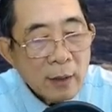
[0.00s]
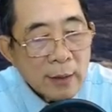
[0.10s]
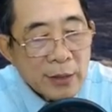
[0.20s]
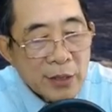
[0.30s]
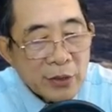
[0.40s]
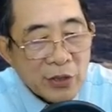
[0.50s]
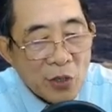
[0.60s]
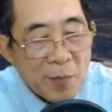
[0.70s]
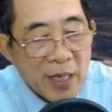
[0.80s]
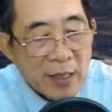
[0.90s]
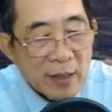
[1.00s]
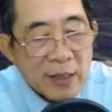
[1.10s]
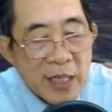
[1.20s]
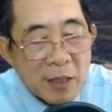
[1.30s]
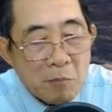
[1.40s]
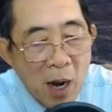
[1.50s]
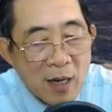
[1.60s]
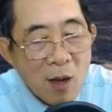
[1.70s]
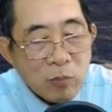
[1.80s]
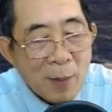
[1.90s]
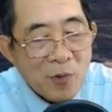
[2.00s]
Dương Tử My nhìn Mẫn Ngọc Lâm